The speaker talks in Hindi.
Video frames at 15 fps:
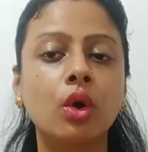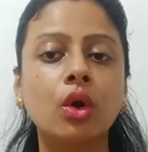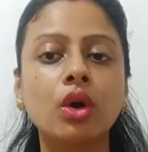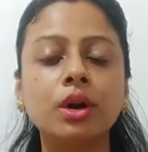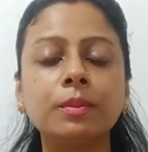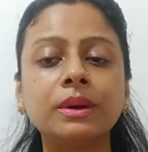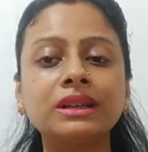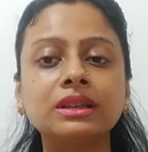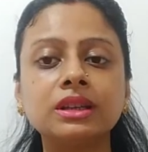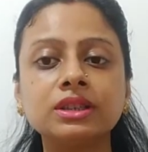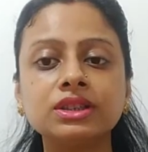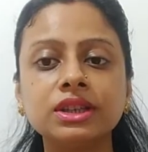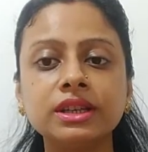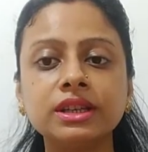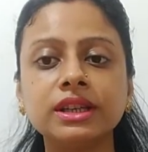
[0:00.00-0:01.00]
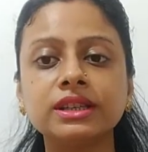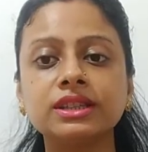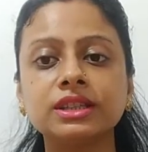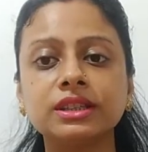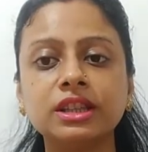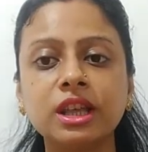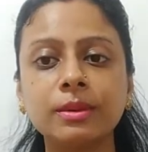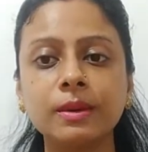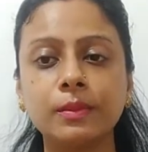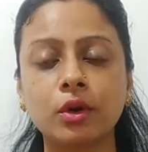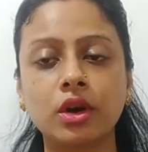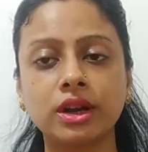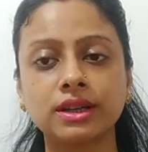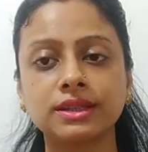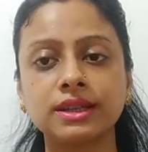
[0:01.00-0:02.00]
और पतंजलि के जितने भी
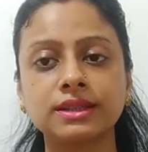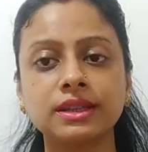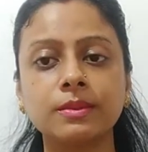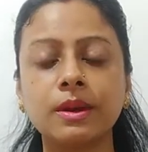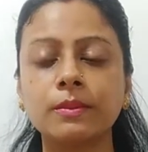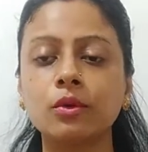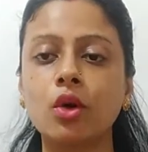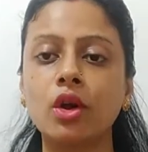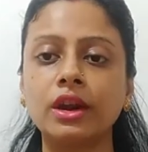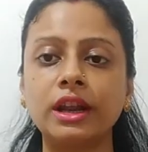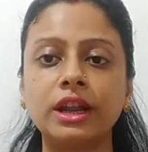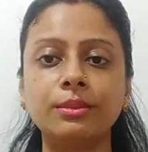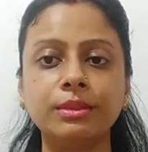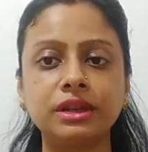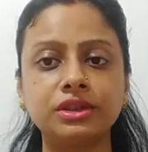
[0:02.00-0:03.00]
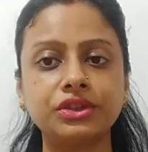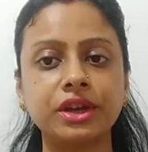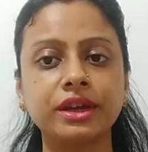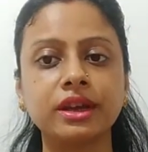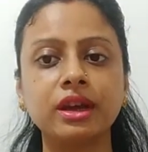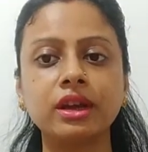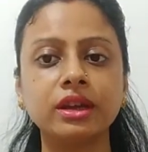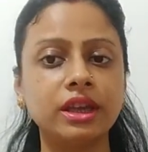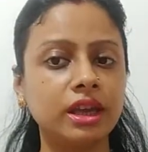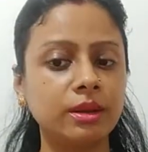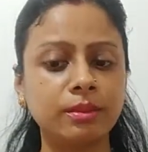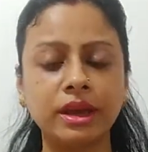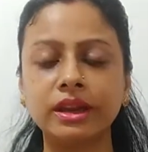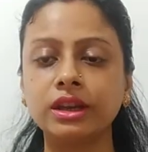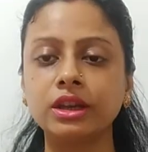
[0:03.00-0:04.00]
प्रोडक्ट्स हैं सब आपको ऑनलाइन मिल जाएगा ये
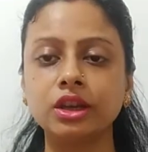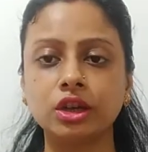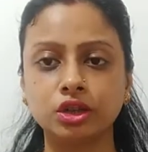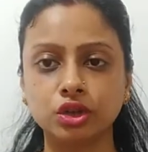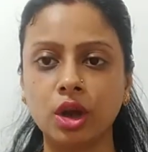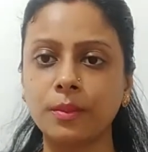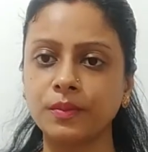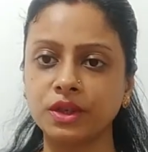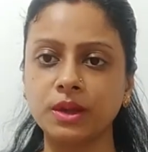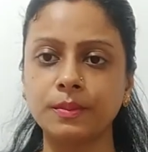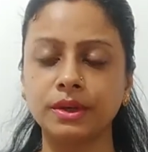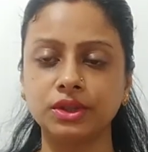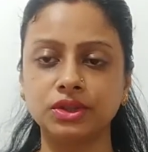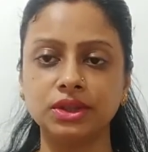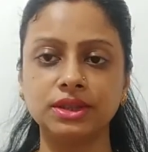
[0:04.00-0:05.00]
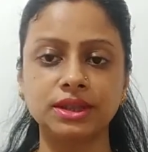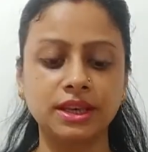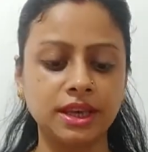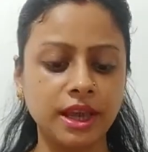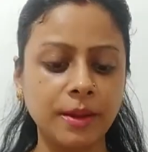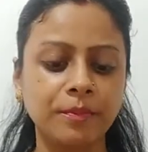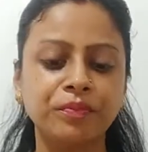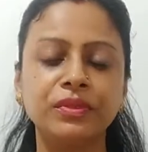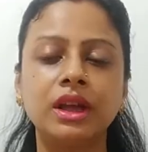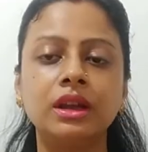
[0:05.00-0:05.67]
मैंने शॉप से परचेस किए